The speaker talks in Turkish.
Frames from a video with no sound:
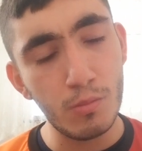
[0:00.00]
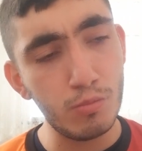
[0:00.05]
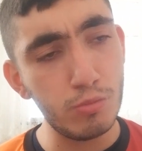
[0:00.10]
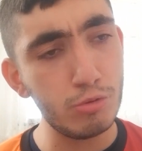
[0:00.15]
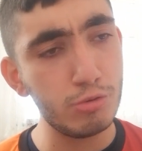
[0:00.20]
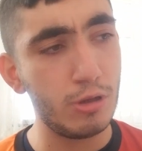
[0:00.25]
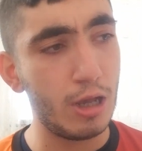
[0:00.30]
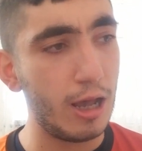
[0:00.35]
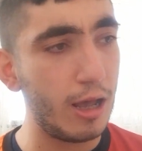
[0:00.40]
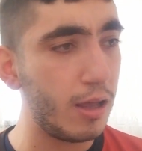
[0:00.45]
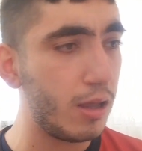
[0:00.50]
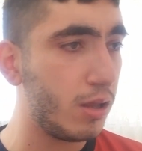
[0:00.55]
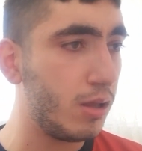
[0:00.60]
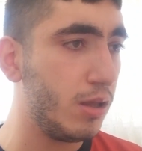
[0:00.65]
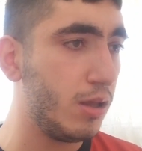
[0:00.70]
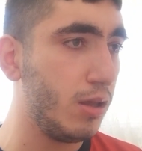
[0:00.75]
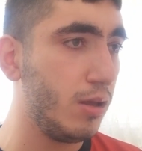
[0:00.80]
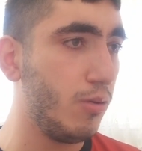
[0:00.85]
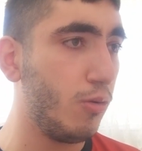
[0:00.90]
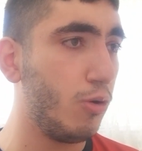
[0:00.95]
Bu da
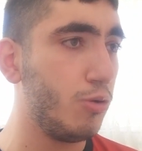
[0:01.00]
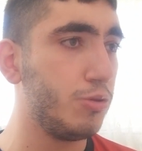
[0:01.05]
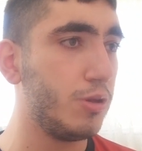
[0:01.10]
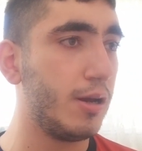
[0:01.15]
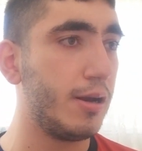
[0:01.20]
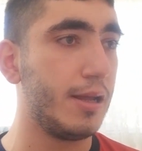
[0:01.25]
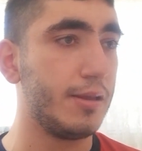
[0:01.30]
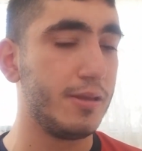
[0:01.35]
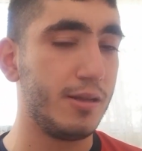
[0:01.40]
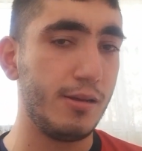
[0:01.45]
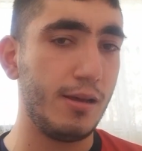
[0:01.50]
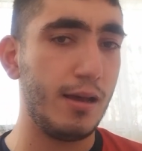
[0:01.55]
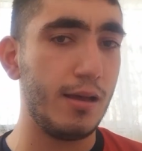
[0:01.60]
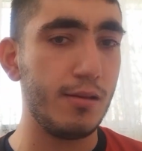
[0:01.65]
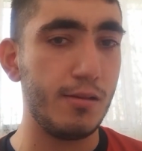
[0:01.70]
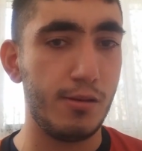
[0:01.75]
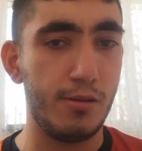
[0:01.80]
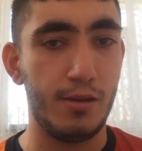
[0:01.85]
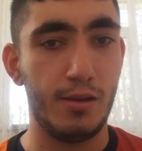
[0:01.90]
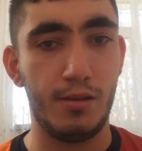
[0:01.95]
e, onlar adına
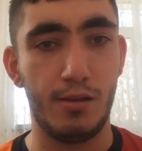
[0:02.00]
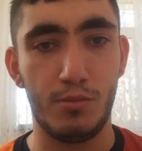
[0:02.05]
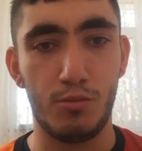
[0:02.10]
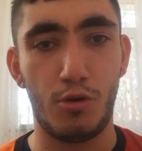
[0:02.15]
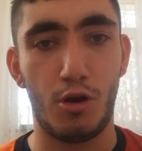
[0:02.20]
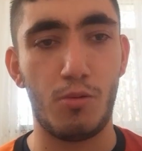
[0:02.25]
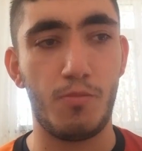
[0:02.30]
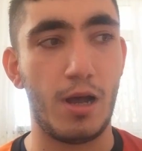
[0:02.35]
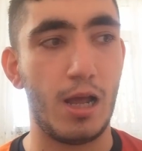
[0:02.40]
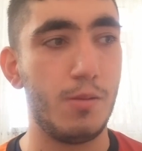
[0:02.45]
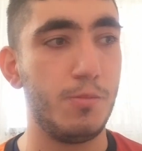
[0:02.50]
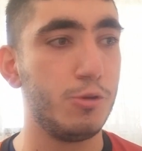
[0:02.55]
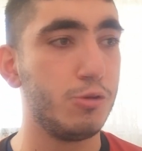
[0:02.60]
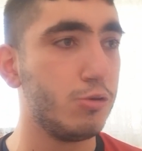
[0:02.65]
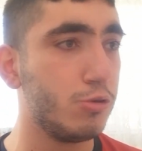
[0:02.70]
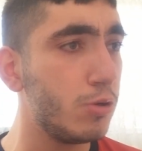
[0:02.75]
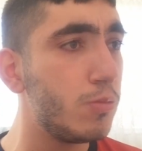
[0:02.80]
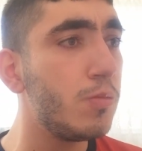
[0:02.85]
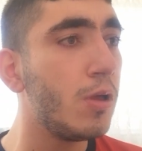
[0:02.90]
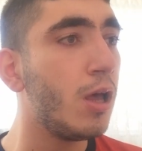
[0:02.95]
e, normal bir
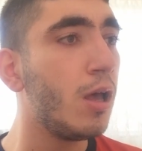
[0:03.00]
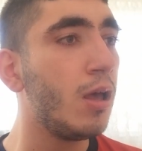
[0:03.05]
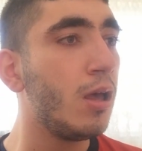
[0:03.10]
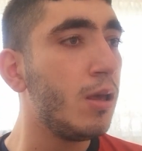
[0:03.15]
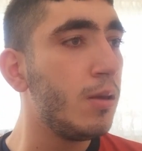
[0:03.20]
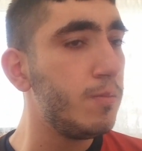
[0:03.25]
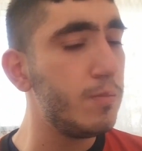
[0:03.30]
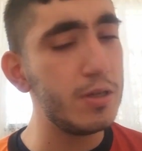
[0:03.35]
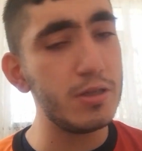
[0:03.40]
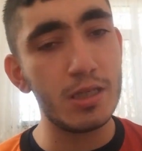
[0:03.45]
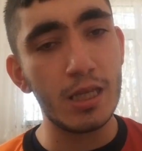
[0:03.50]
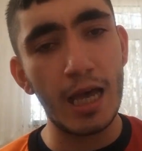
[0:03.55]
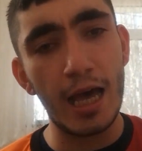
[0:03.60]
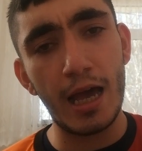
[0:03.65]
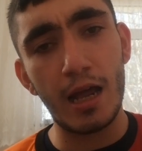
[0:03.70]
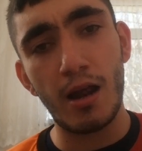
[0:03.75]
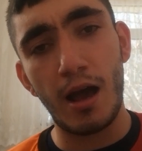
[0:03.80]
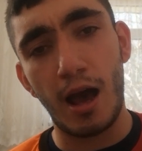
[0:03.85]
durum. Biz her